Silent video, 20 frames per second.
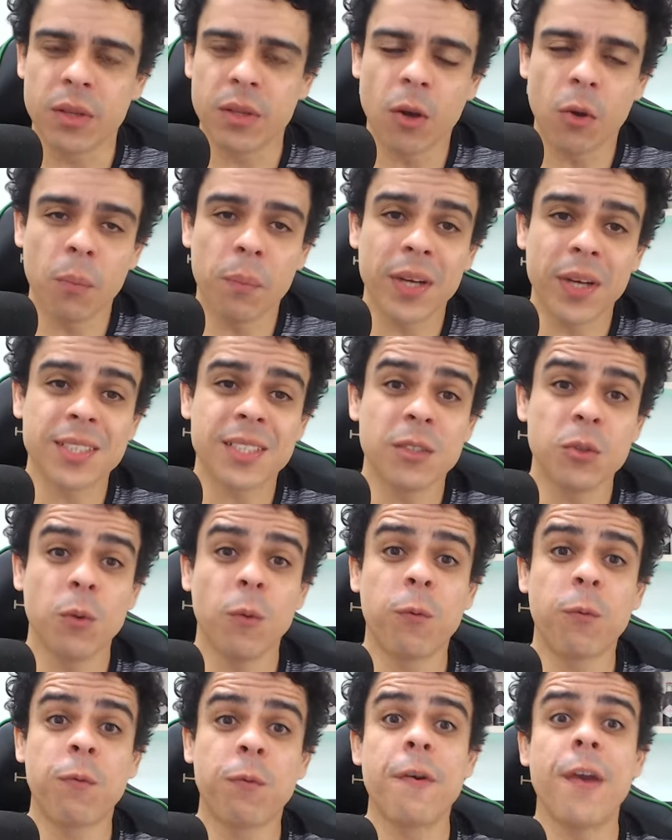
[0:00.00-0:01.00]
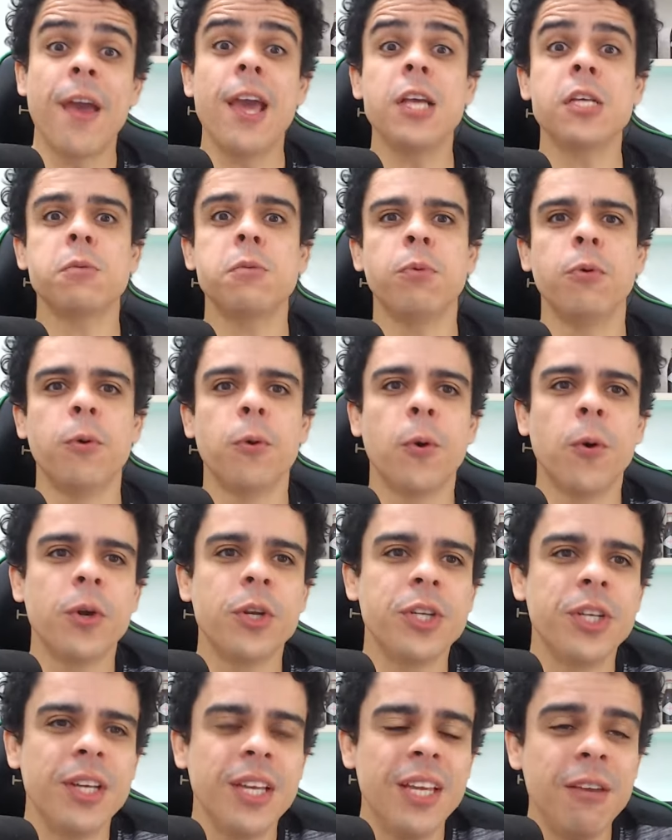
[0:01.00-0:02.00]
Então o Paysandu fez por
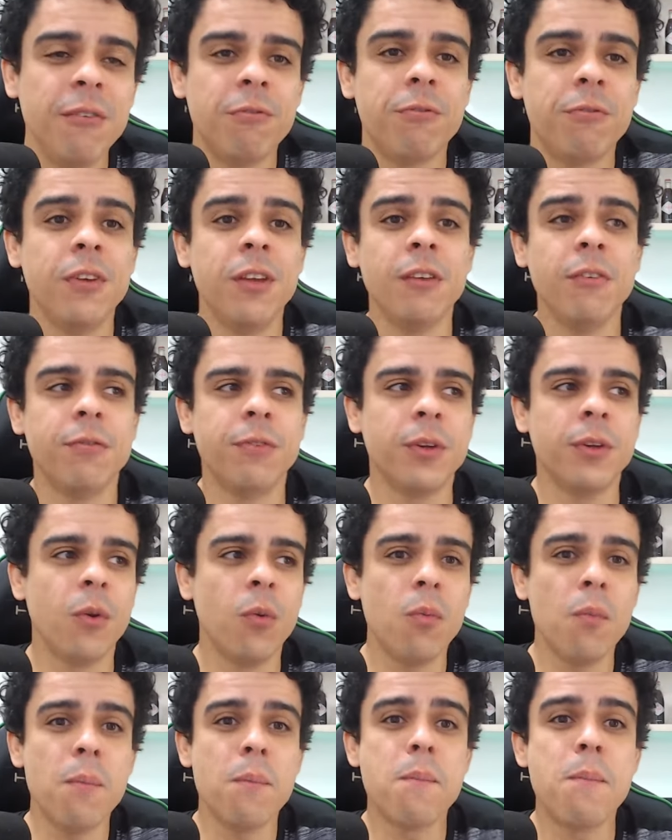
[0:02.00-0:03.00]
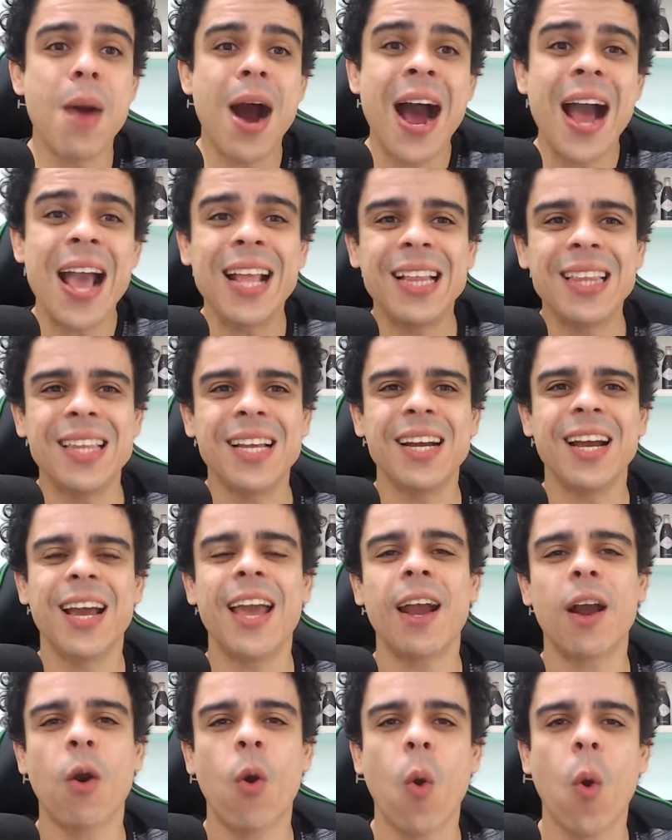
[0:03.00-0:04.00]
onde e vive um baita
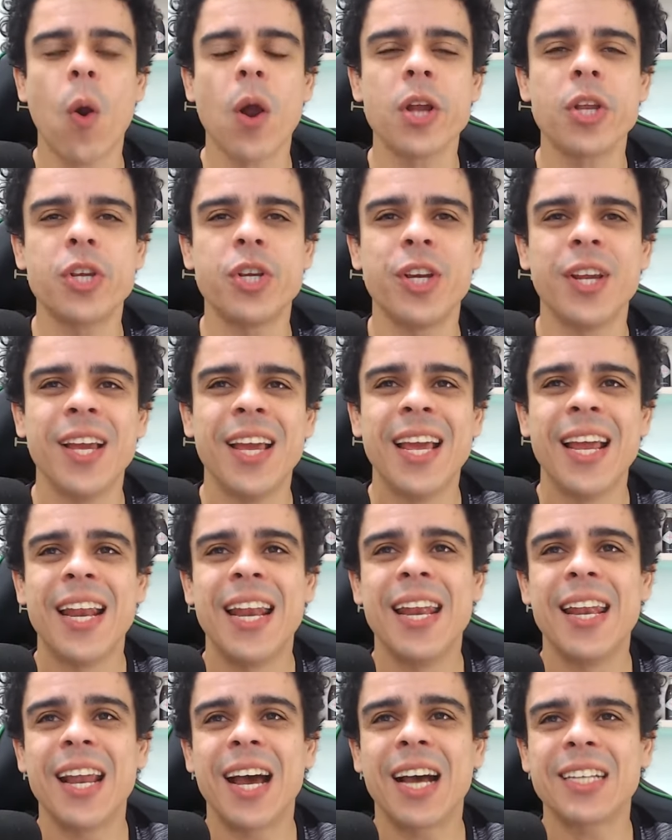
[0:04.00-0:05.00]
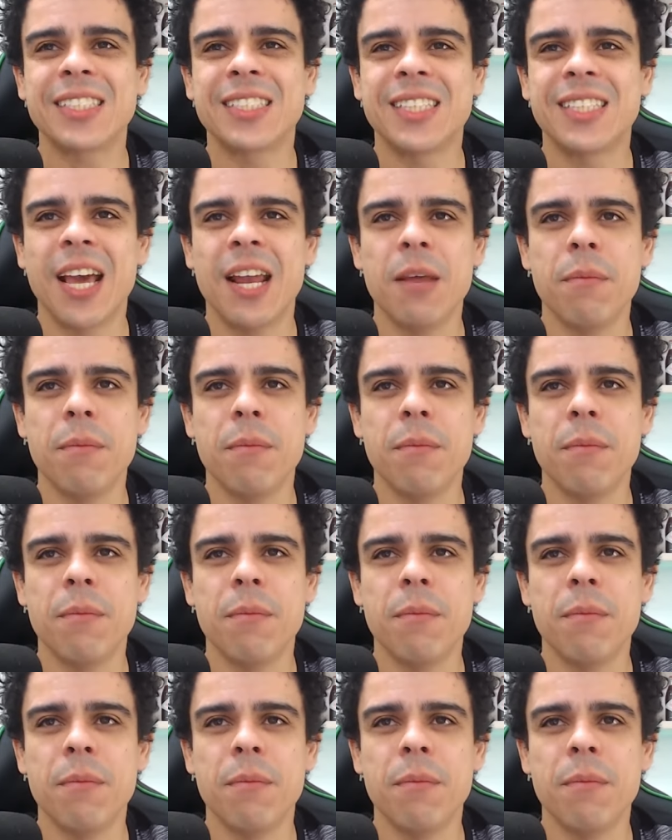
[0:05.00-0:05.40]
recorte na Série